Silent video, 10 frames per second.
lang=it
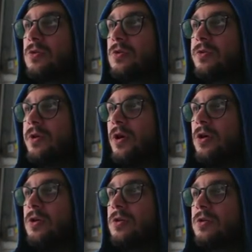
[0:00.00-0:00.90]

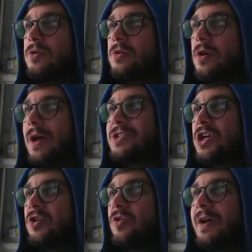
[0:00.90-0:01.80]
No. Ah, c'è
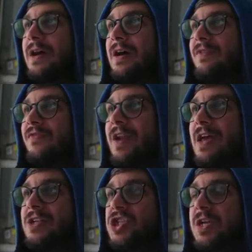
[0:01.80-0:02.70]
ancora
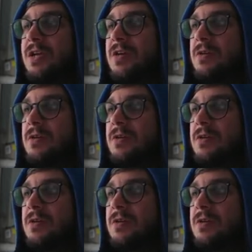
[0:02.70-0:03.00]
Fletchling.